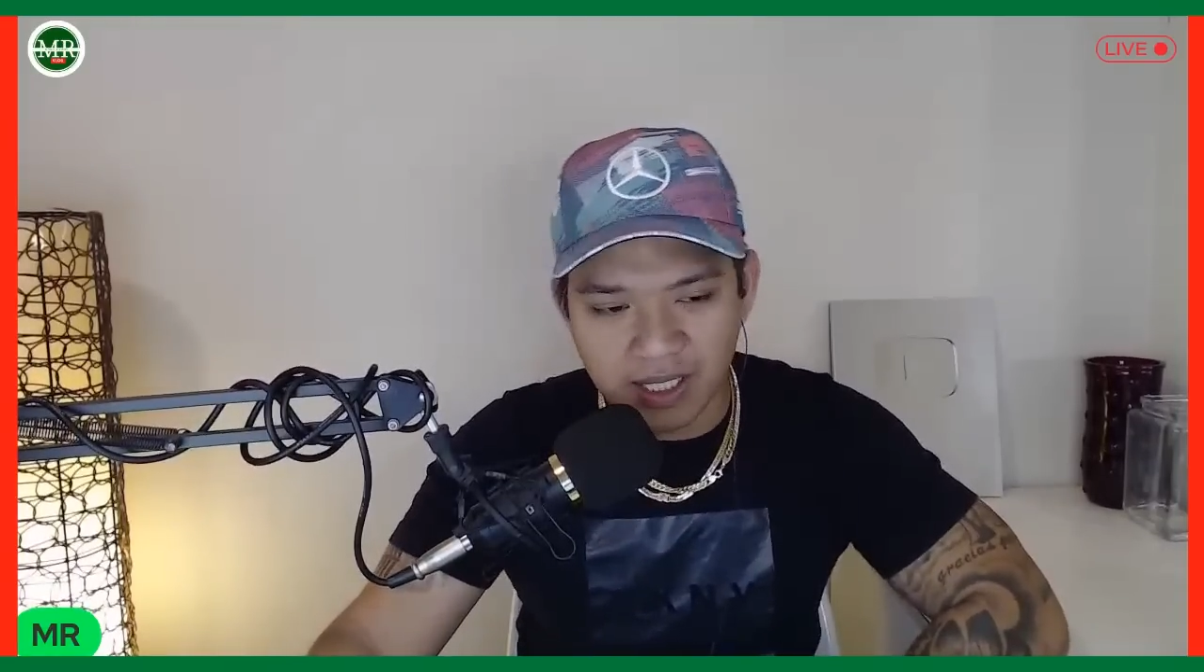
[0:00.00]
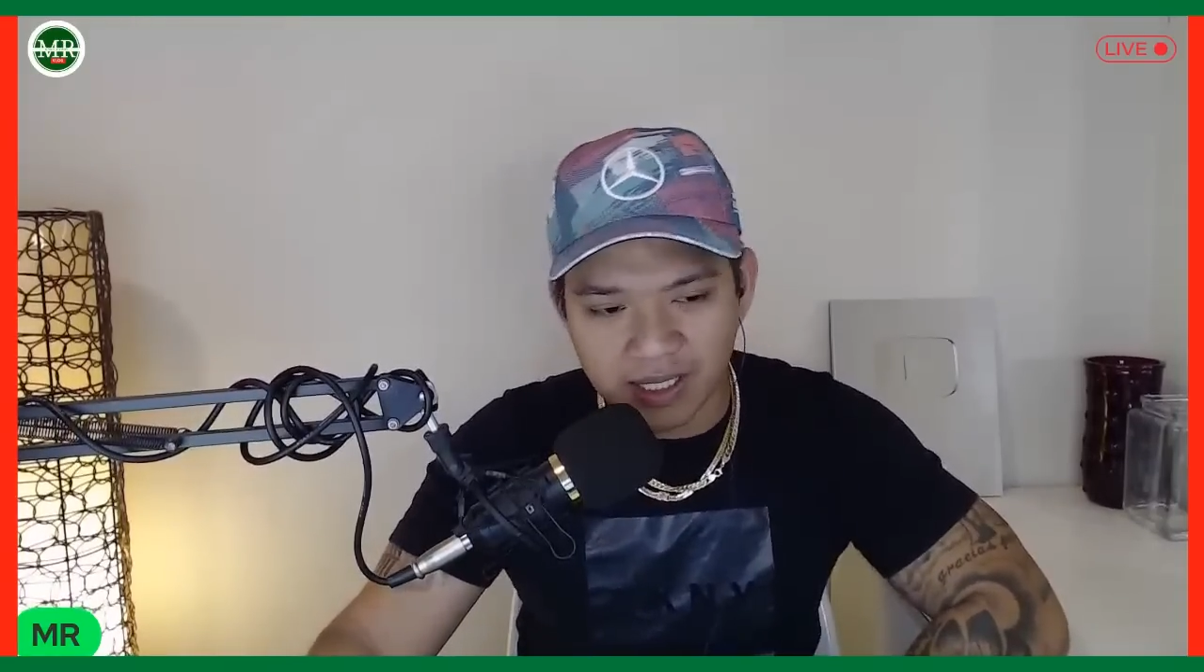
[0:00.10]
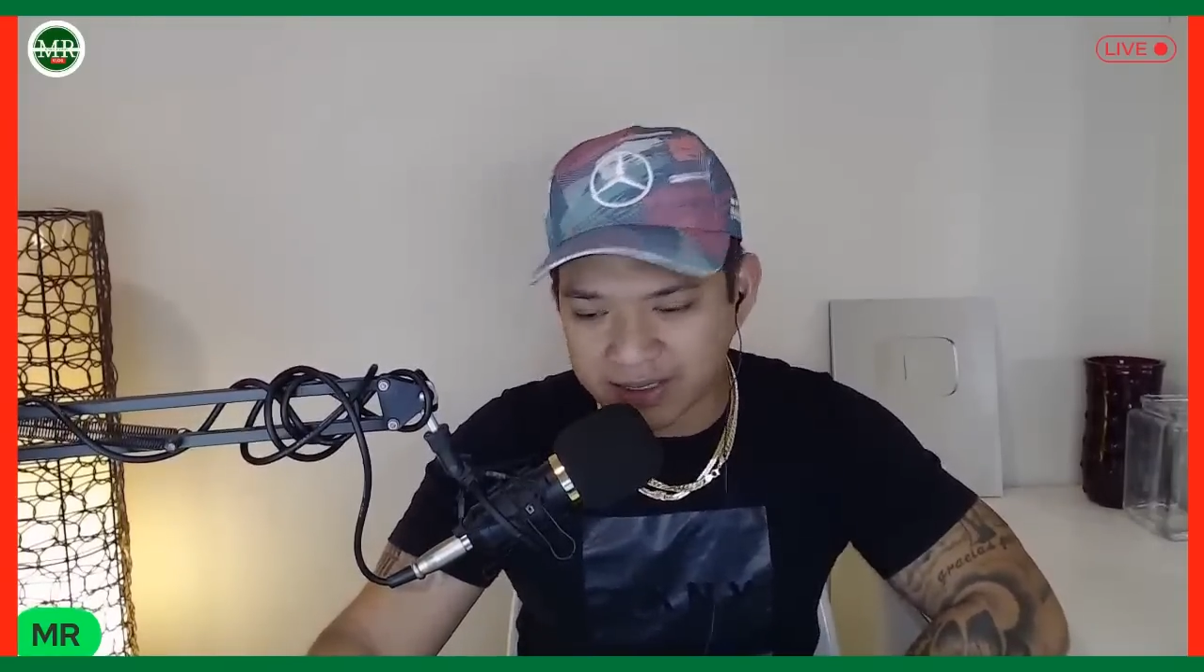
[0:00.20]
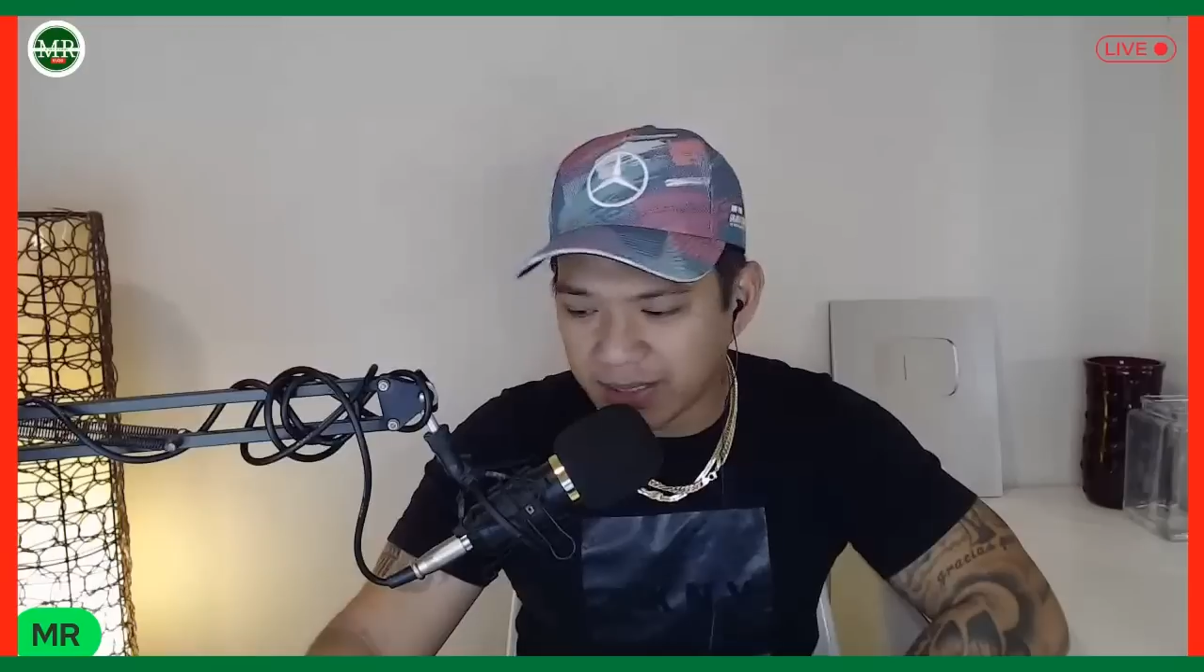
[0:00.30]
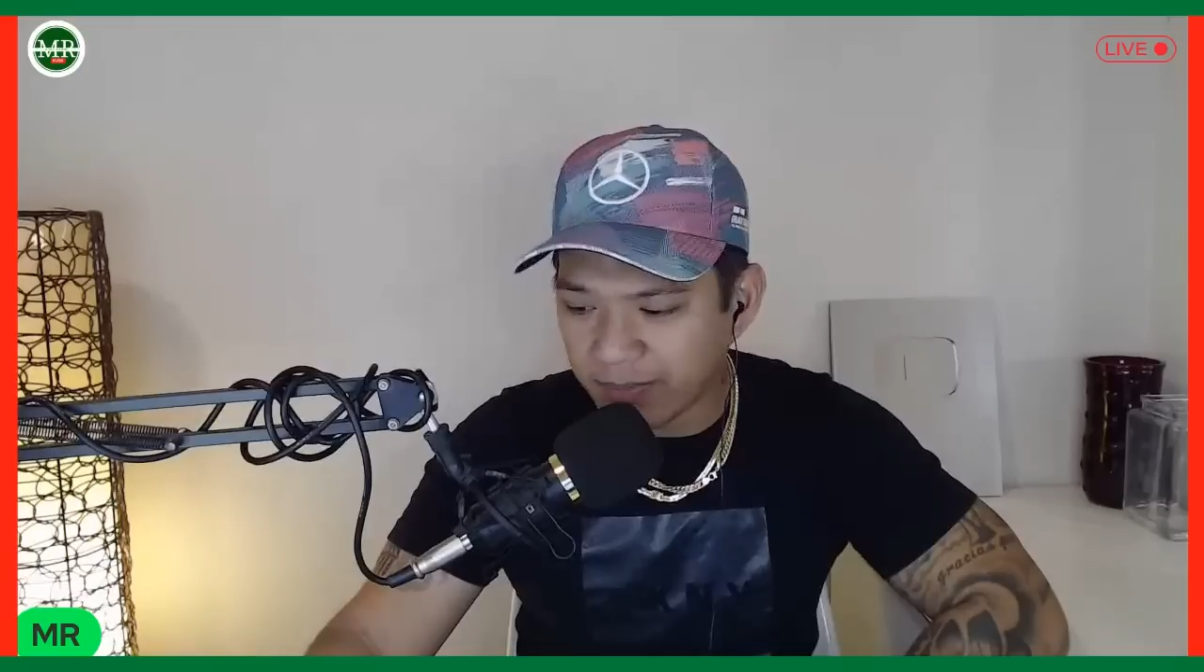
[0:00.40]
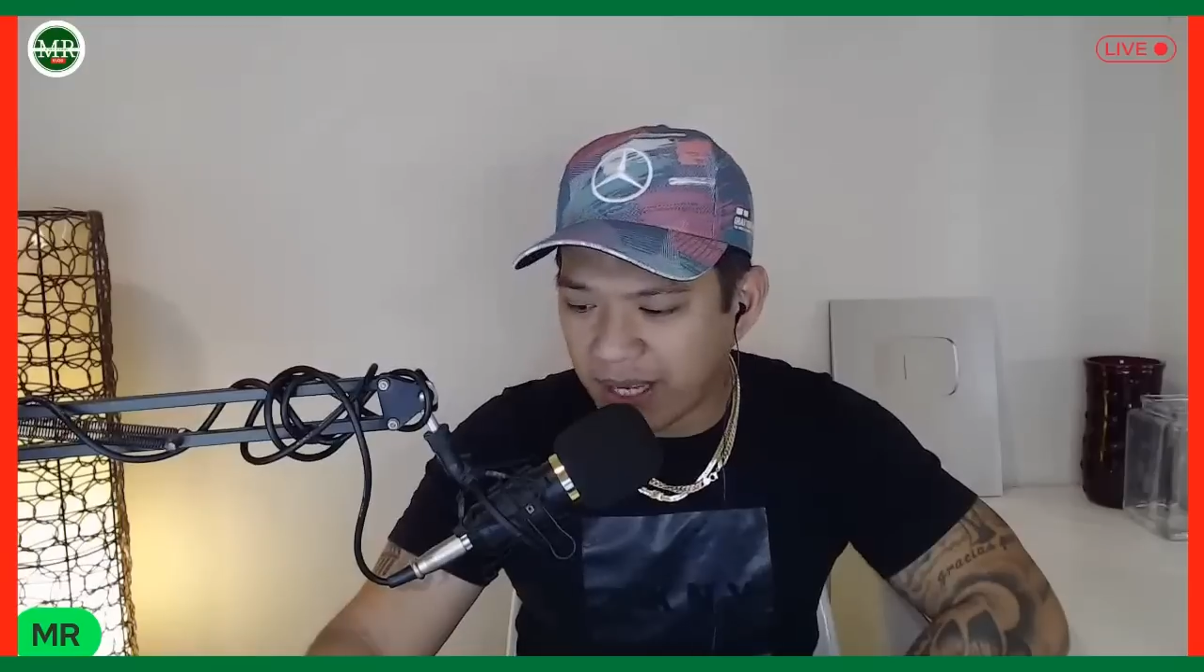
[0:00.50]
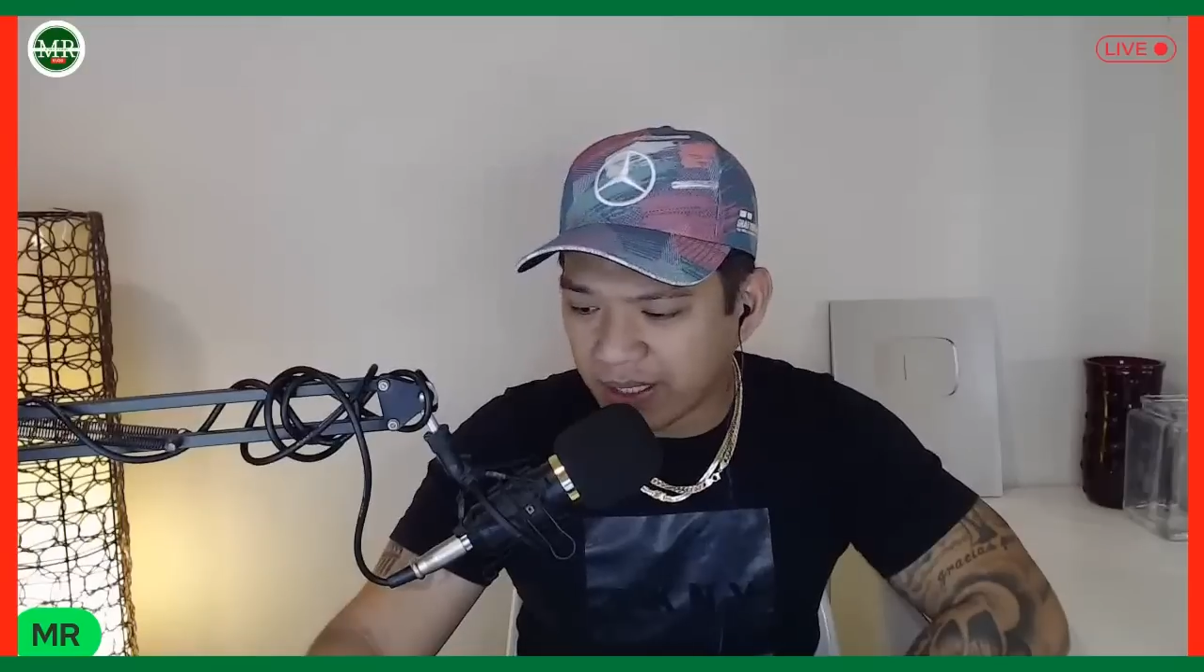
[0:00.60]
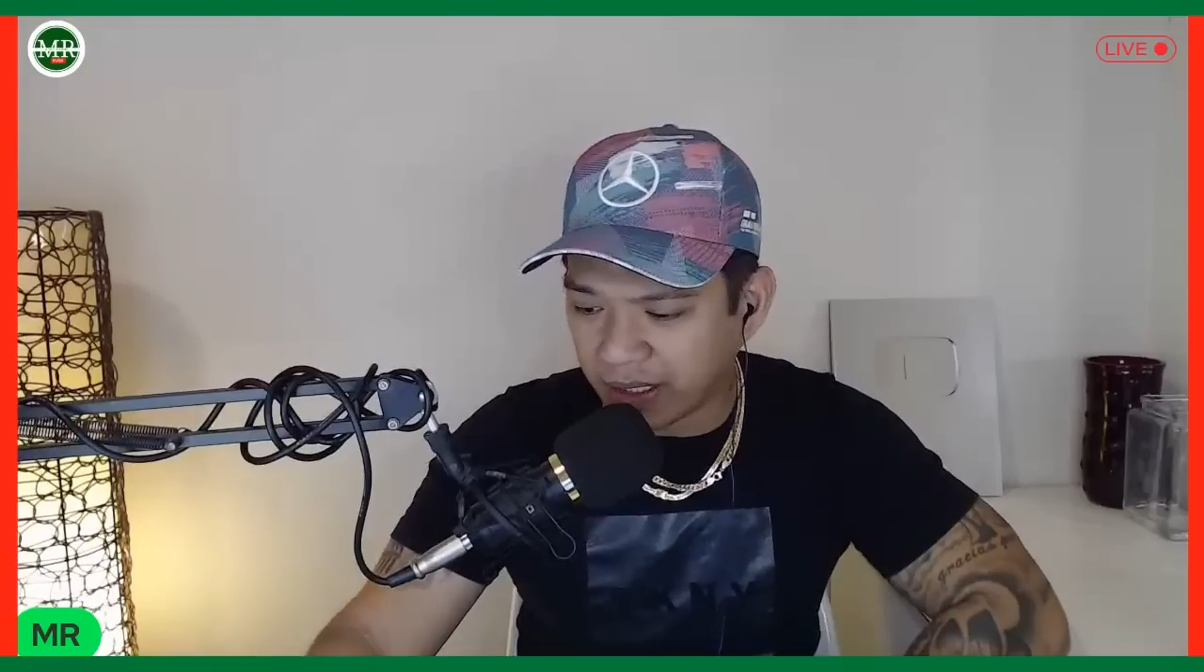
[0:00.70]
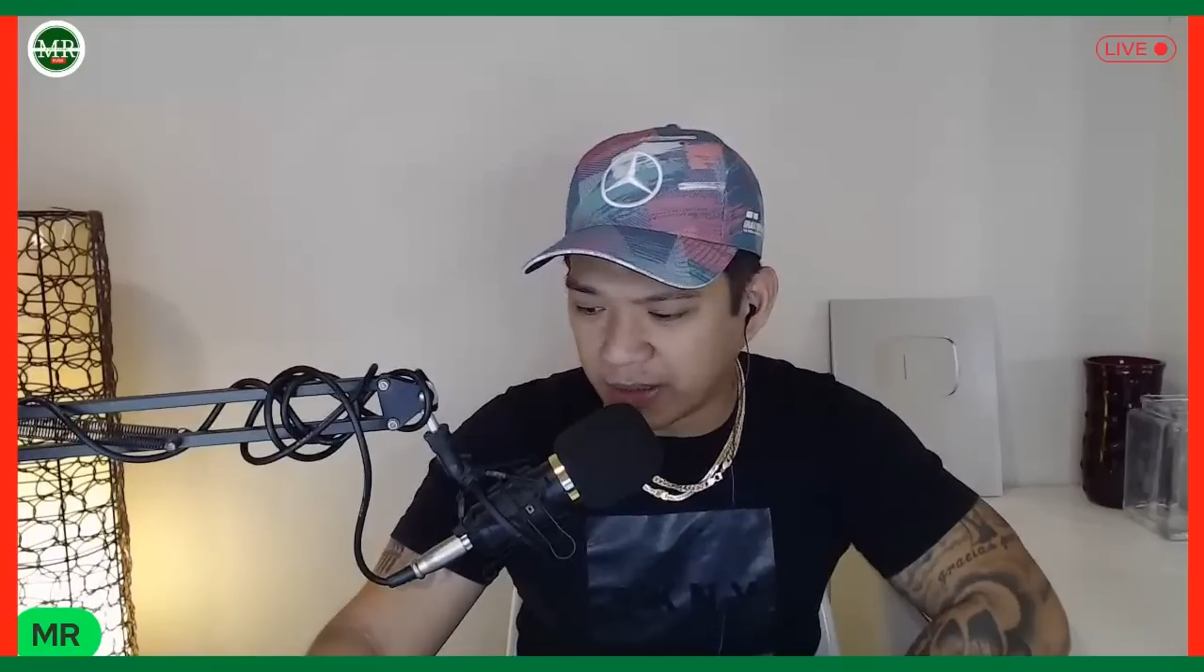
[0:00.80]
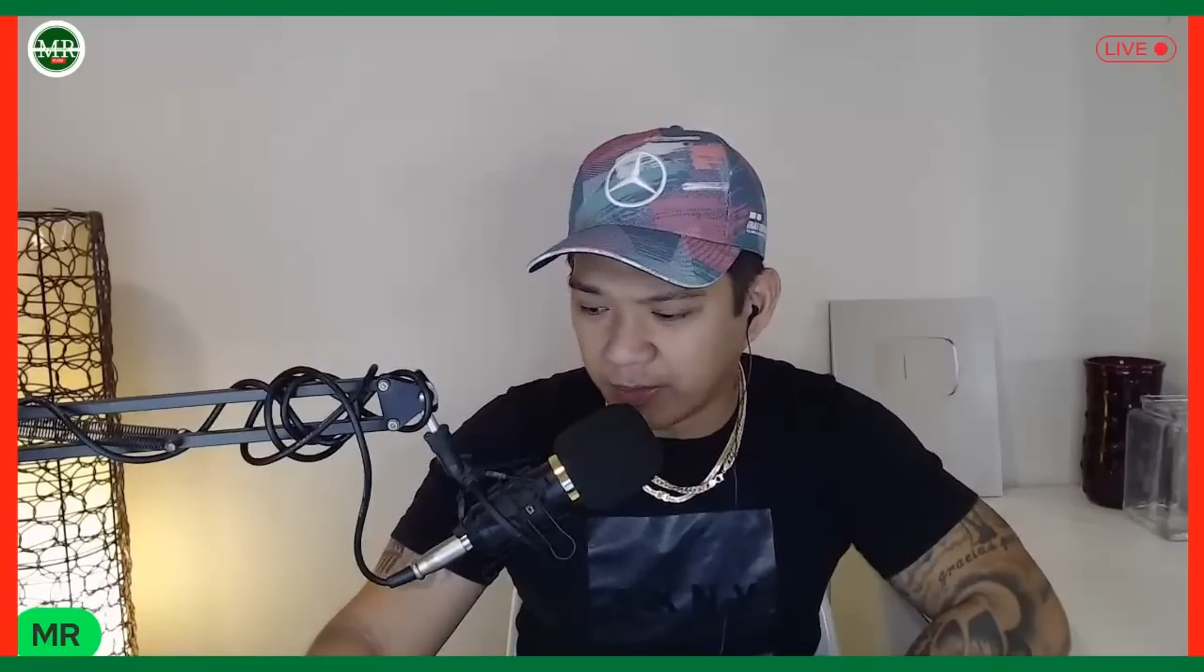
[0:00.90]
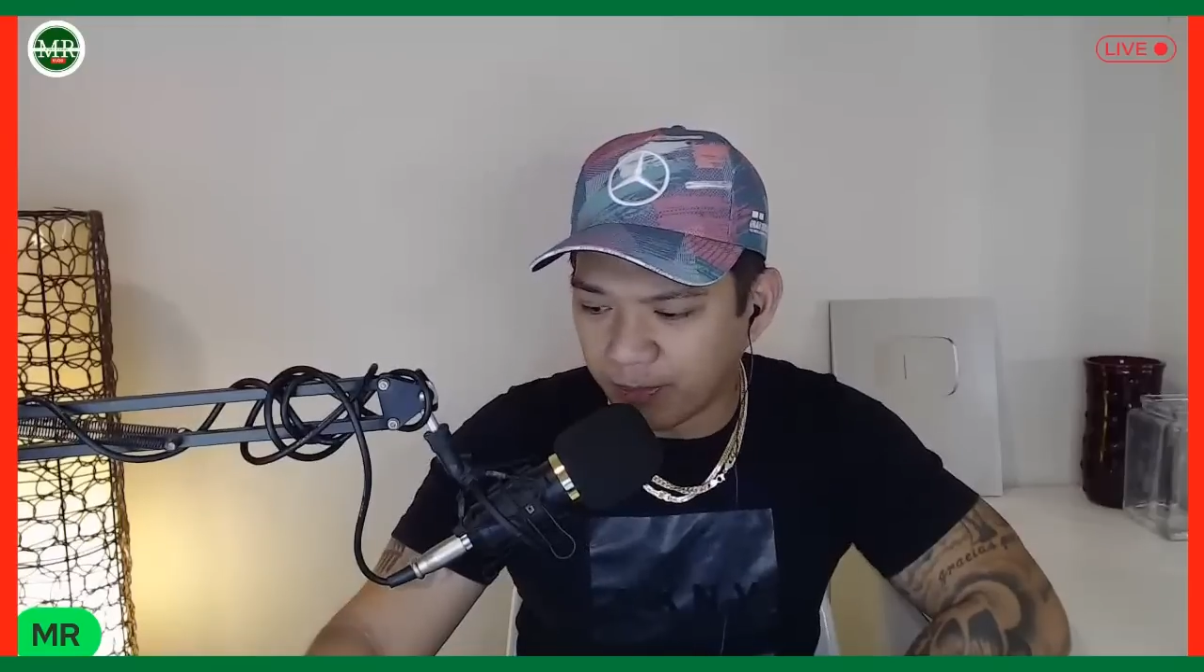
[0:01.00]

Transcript: Kasi bakit?